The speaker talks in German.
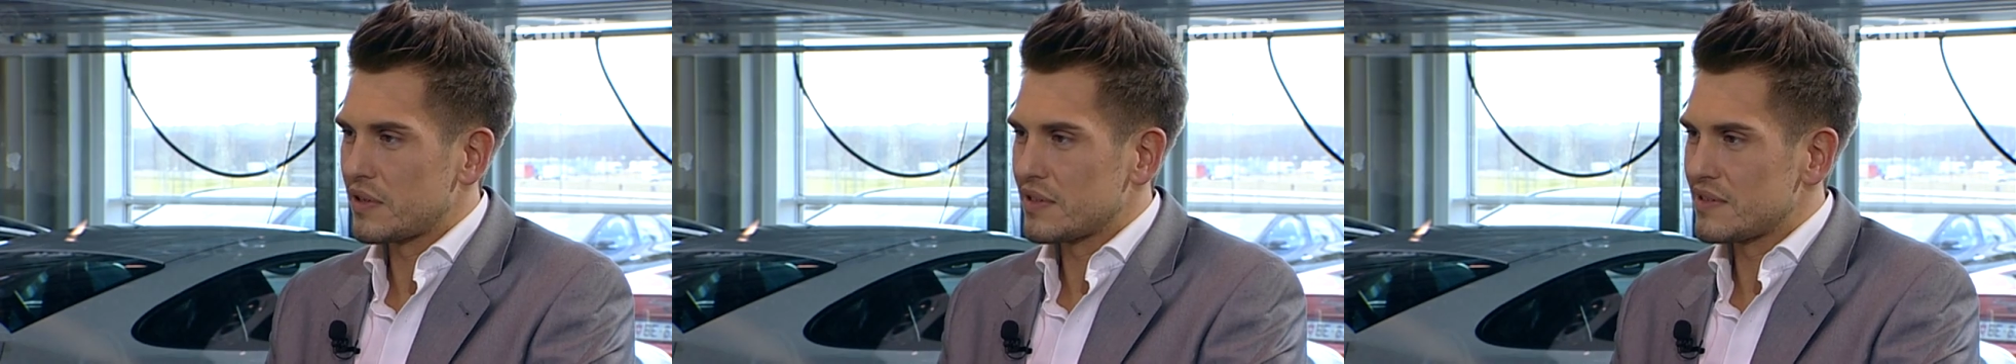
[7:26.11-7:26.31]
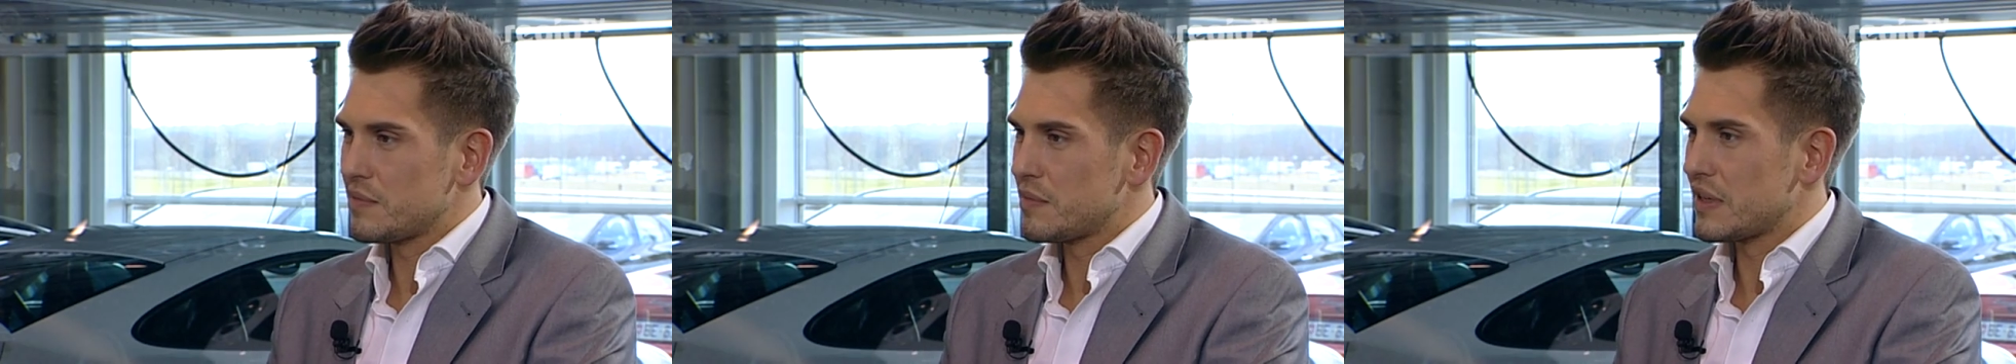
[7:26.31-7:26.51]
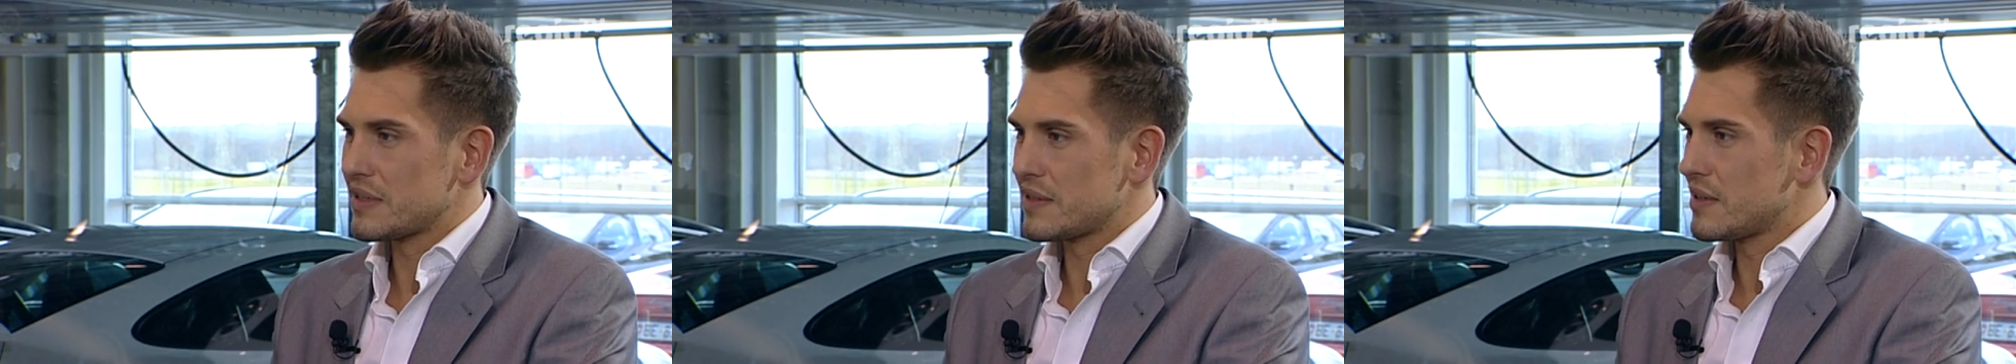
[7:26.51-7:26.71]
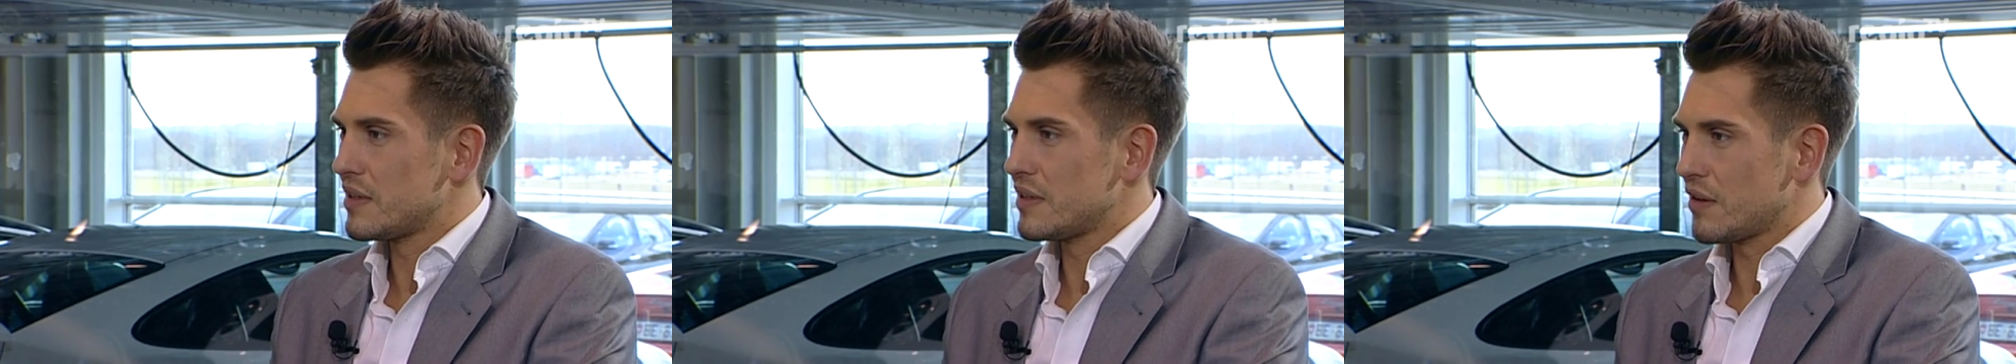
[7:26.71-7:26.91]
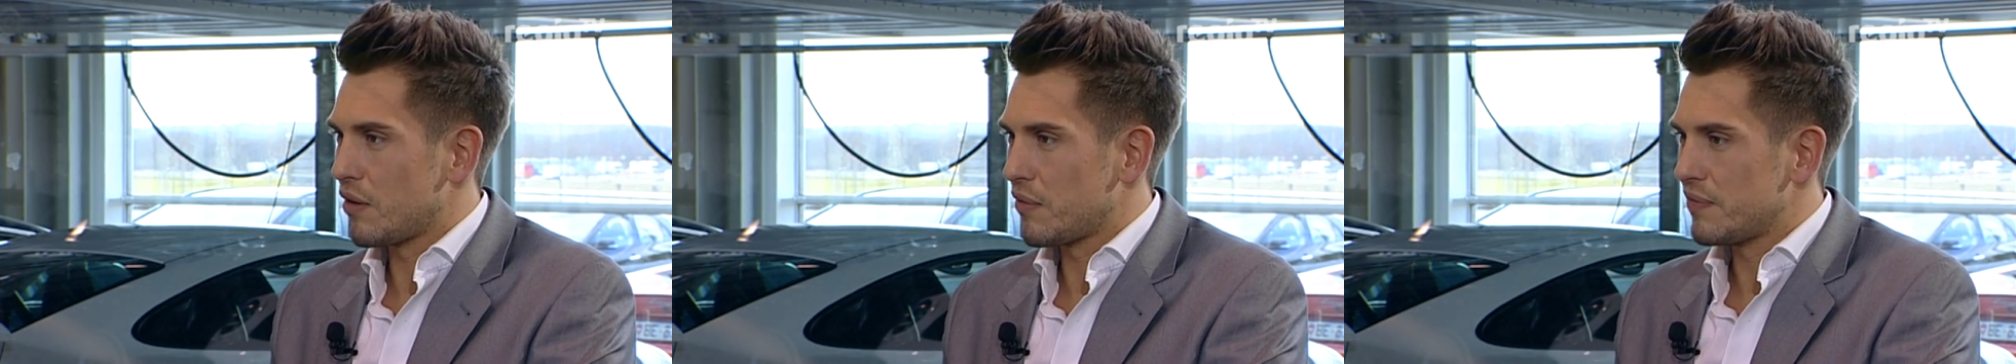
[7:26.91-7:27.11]
da sieht man ja
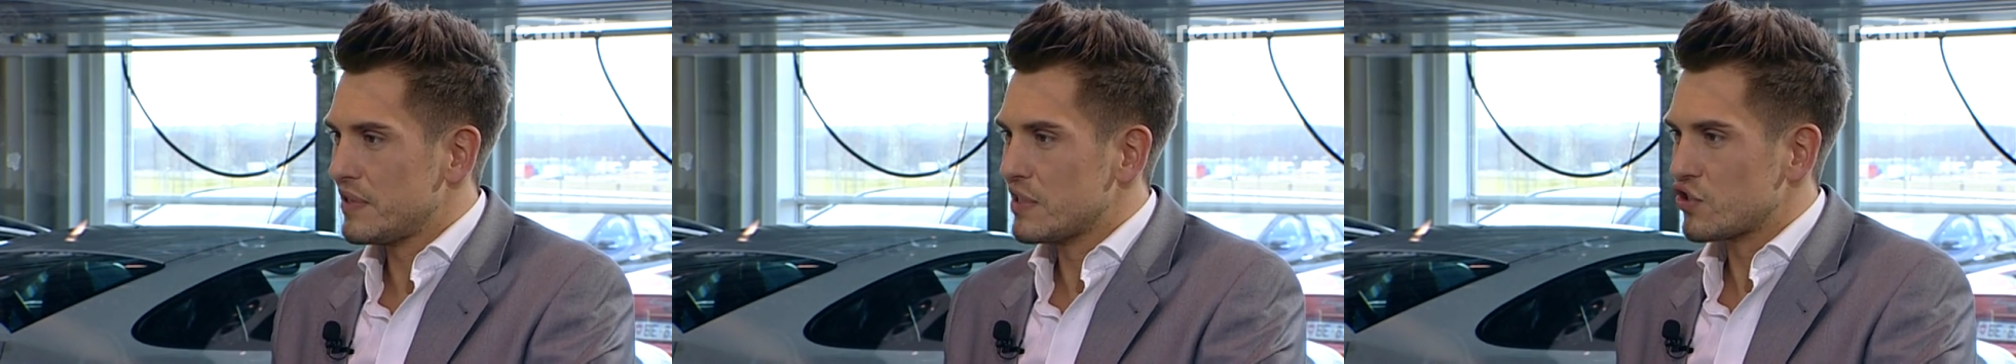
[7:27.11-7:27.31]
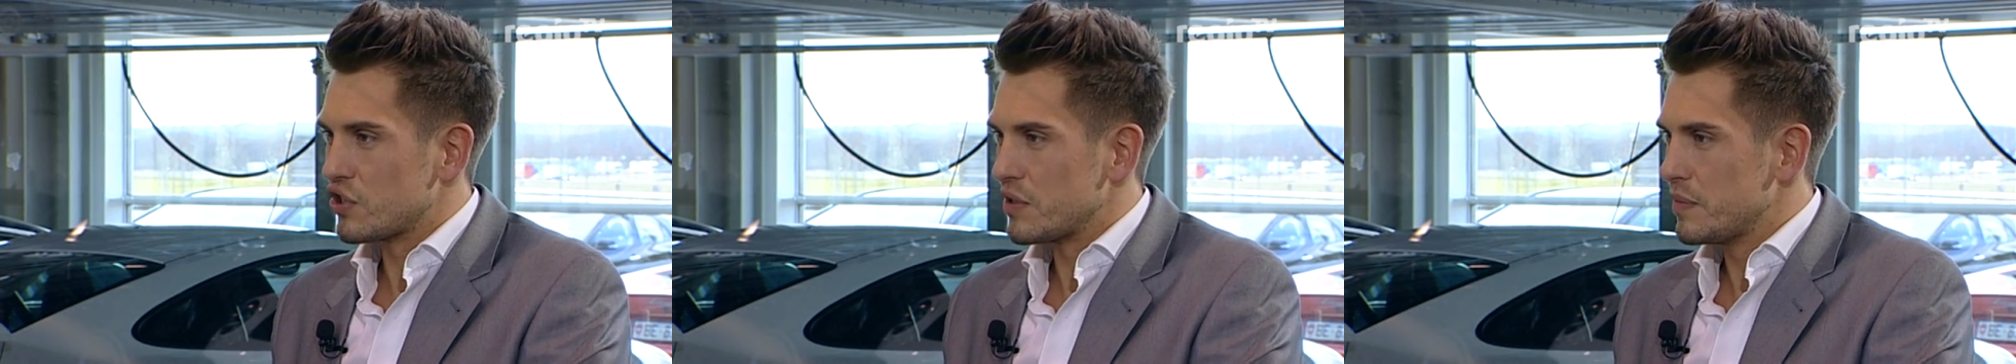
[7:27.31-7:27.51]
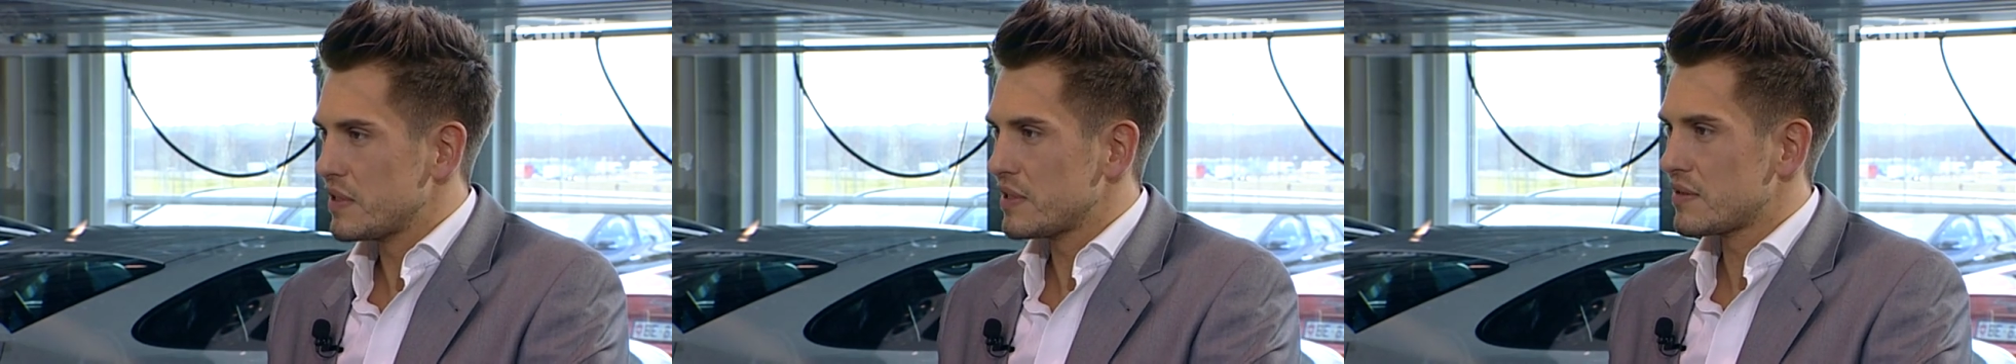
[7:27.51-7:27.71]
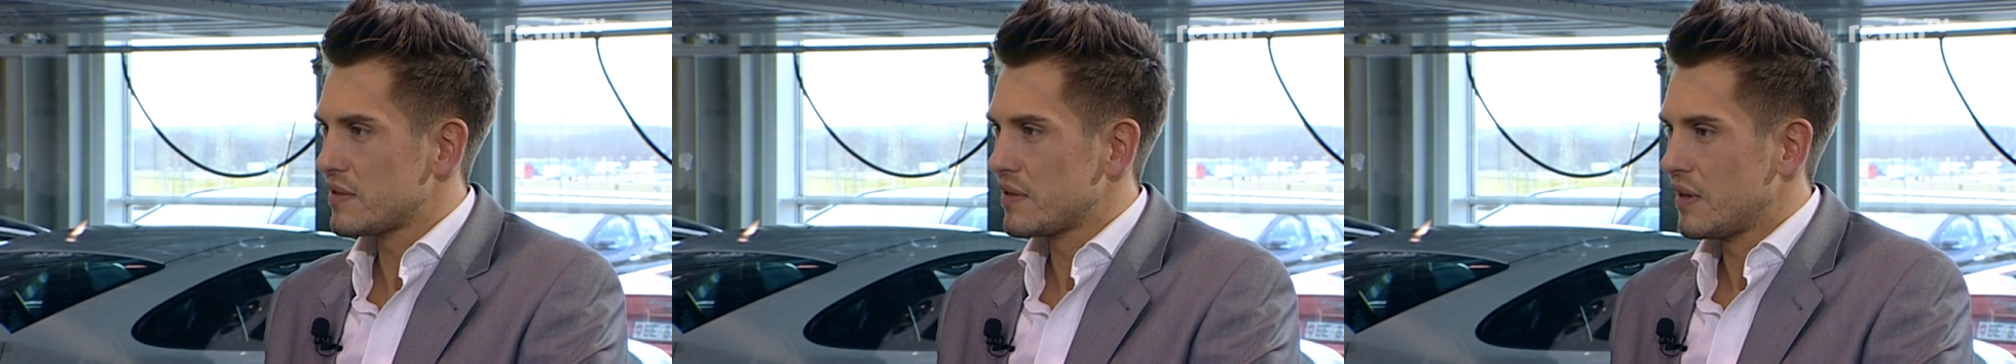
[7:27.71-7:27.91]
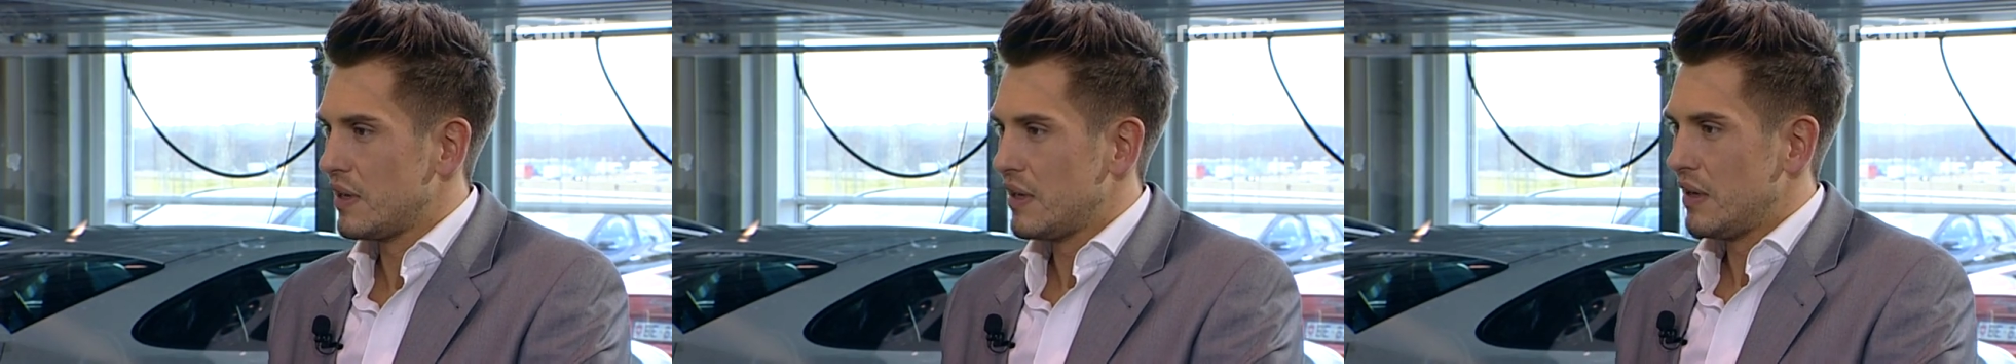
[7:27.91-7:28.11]
sicherlich auch viel Schlimmes.
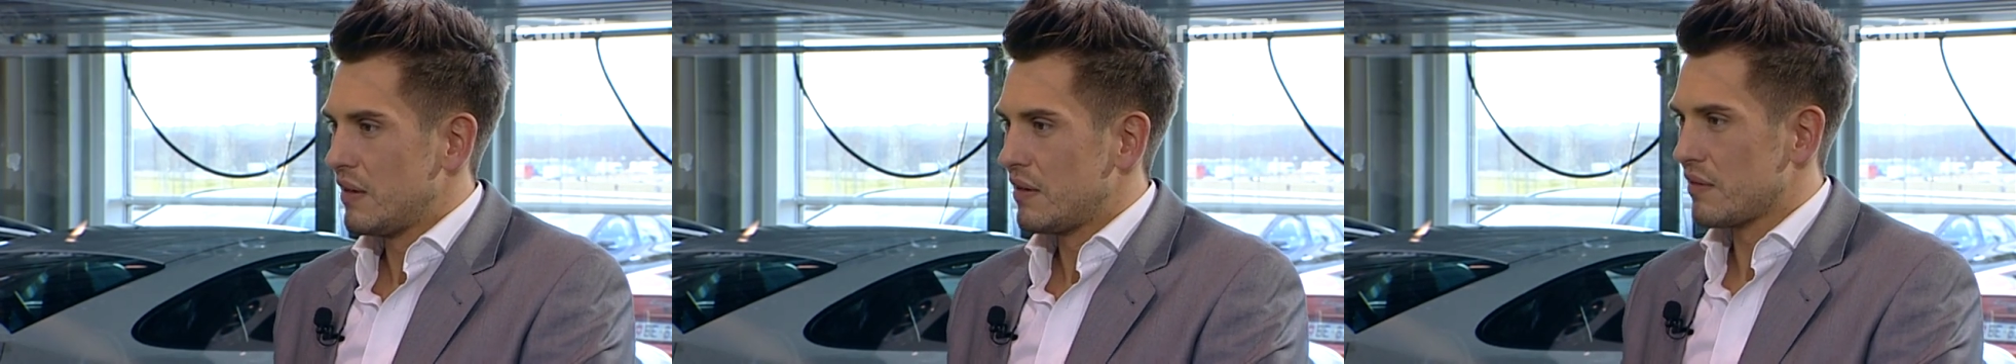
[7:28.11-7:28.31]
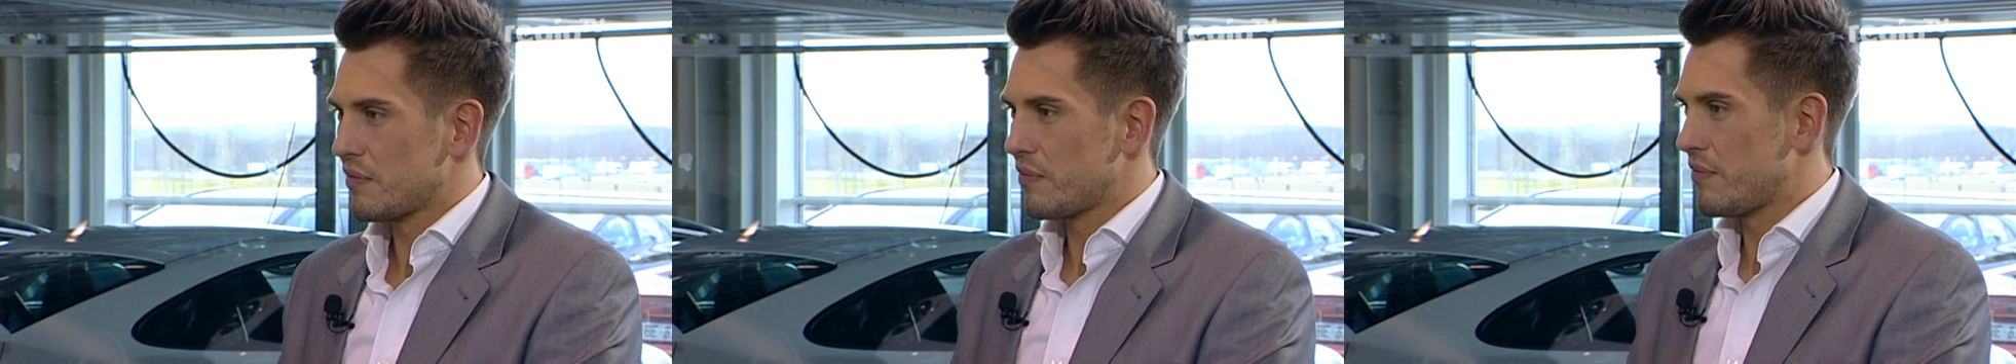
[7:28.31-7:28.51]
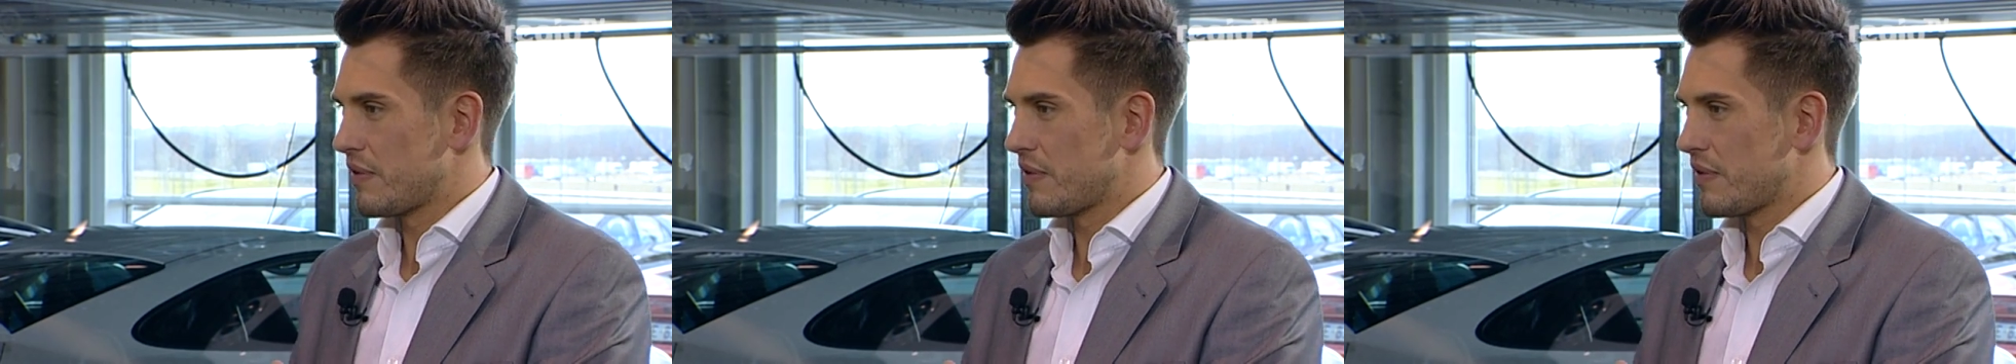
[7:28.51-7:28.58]
Mhm.